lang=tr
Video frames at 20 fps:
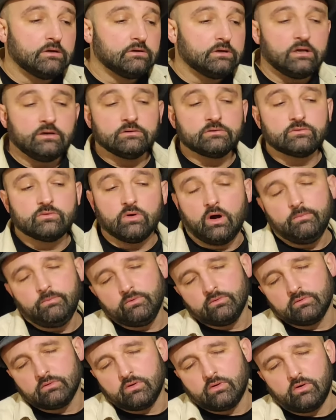Yani
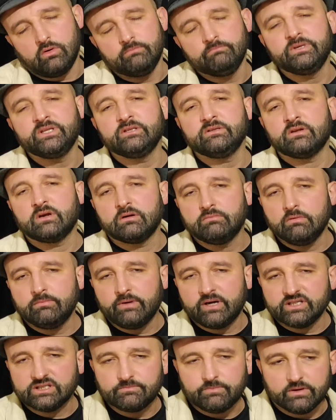abi 10 bin lira
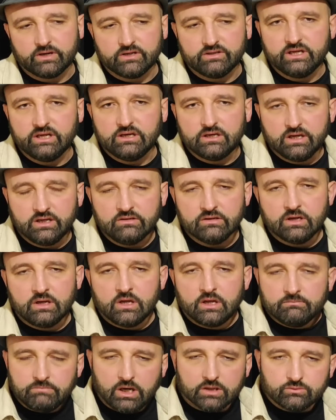bu az para değil lan.
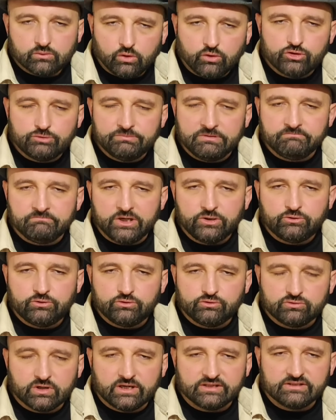Bak
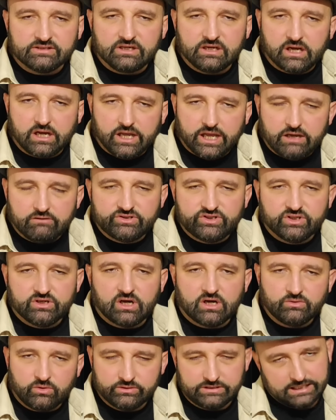9500 lirasıyla ev
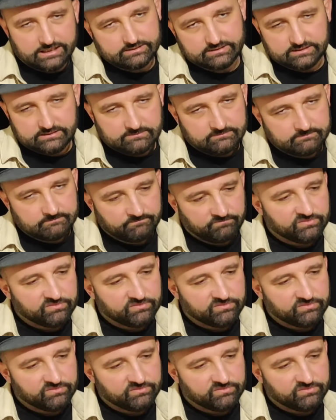kiranı ödersin.